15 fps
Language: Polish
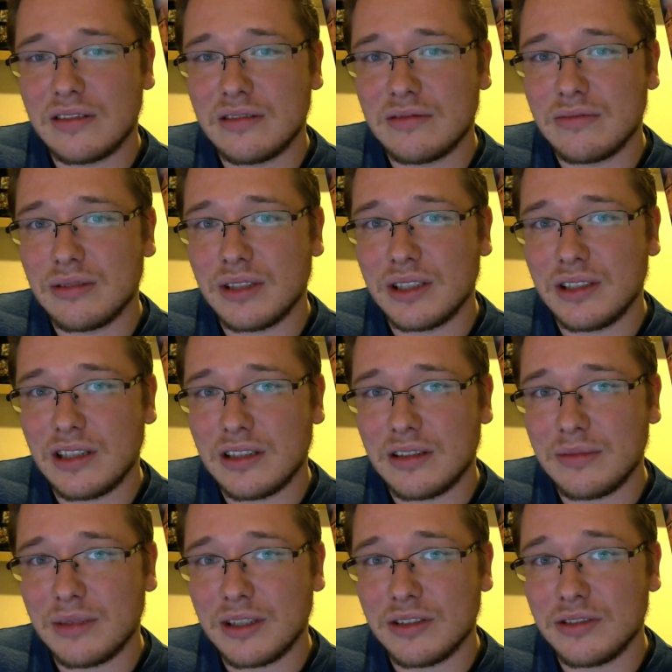tutaj się nad tym
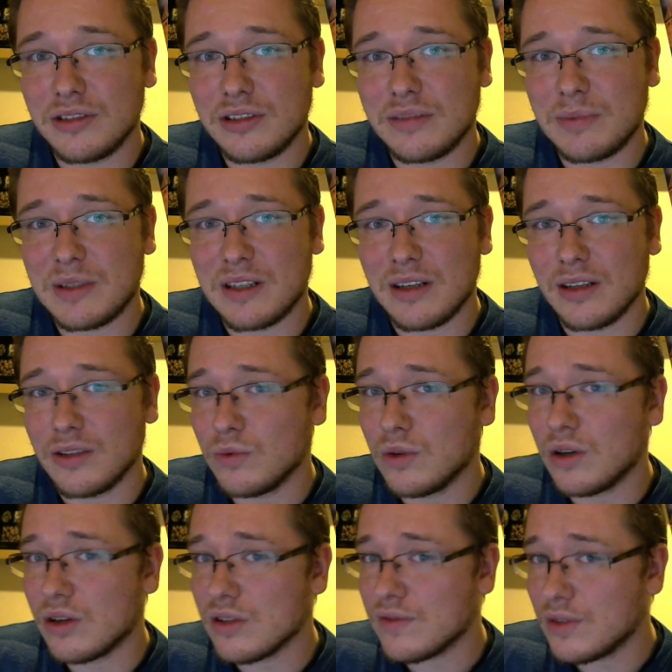jakoś specjalnie długo
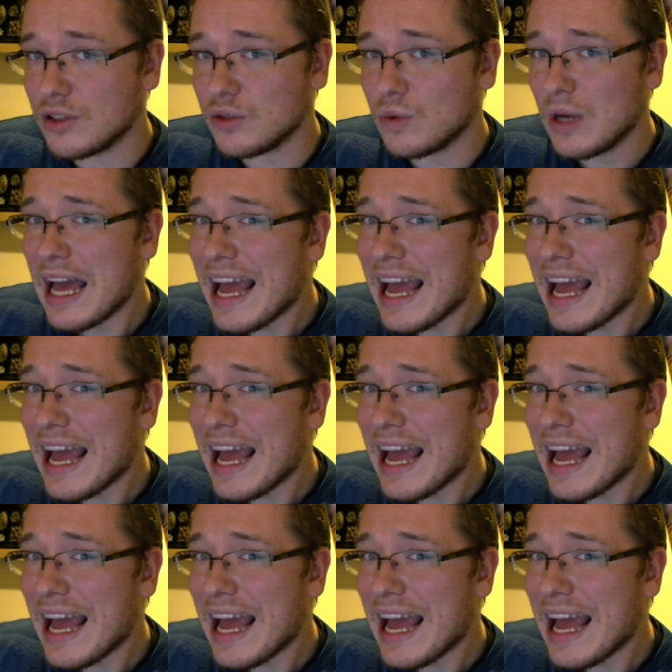rozwodził.